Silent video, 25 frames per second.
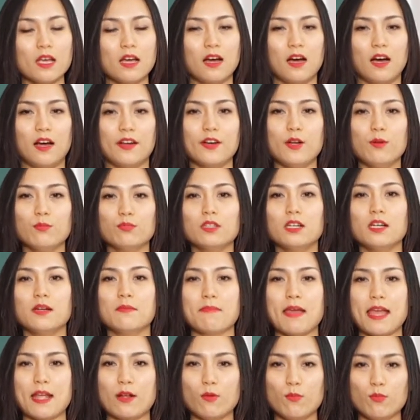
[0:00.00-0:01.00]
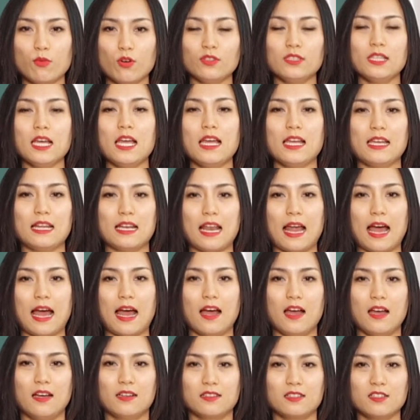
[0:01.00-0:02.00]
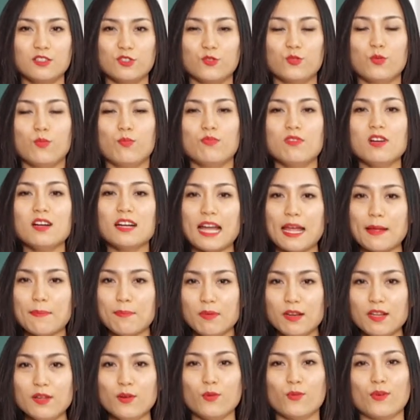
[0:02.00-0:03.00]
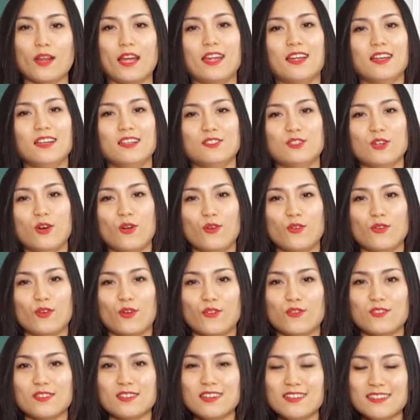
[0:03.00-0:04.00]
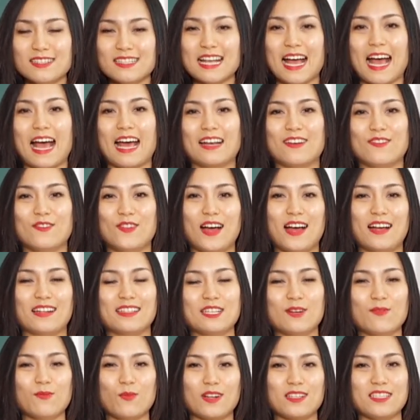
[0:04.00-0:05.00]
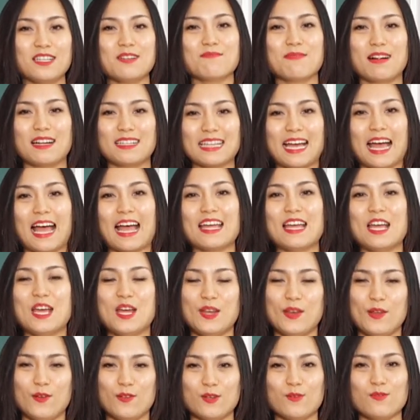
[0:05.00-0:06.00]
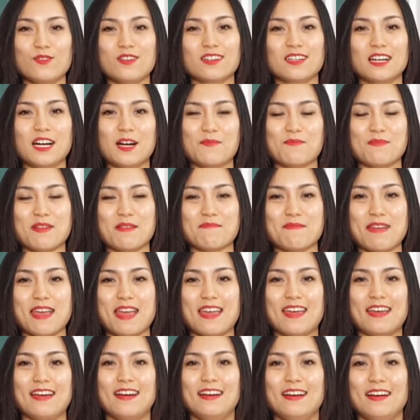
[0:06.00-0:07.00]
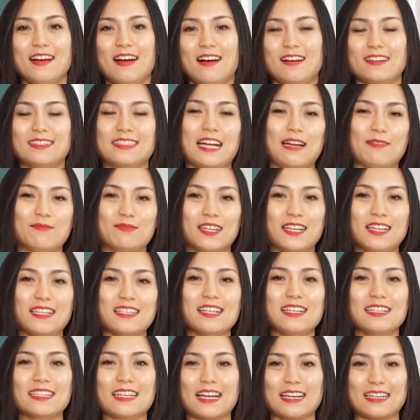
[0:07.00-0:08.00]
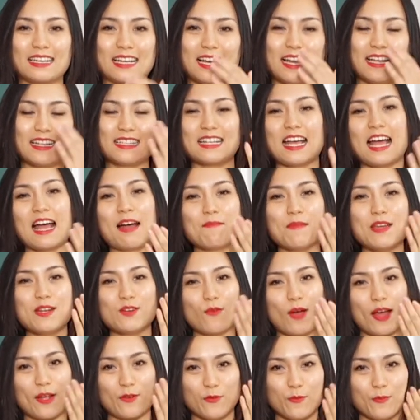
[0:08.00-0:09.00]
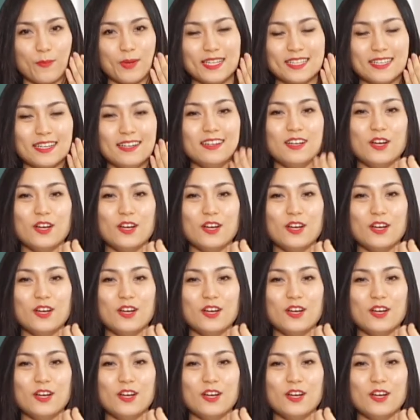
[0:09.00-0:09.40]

à, đồng thời mẹ cũng có thể là sử dụng nước ép lựu này cho nó đơn giản và trong quá trình mang thai nếu trong trường hợp mà mẹ à, cảm thấy rằng là cái làn da bên ngoài của mình á